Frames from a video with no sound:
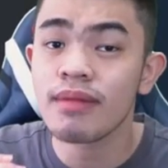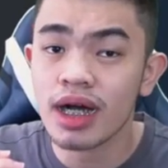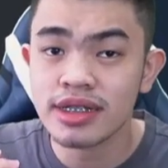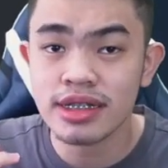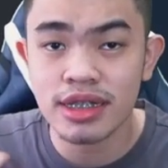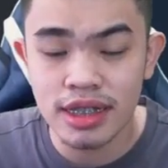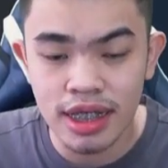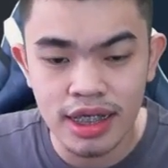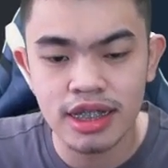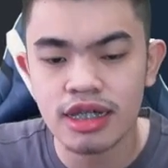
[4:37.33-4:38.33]
banget
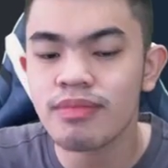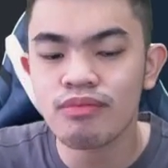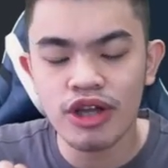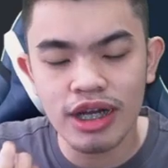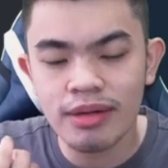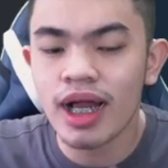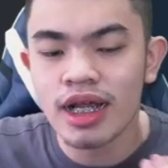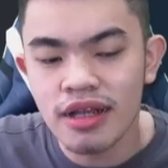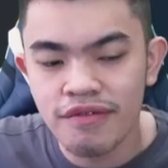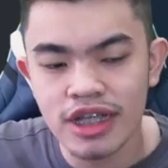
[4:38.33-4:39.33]
cheaternya jadi mungkin bakalan
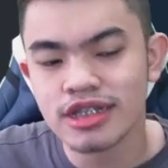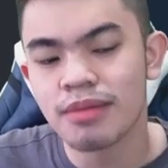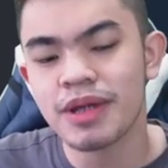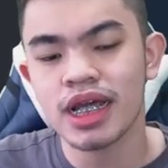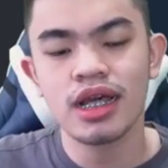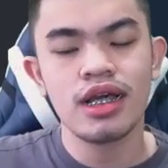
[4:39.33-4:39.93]
di fix tapi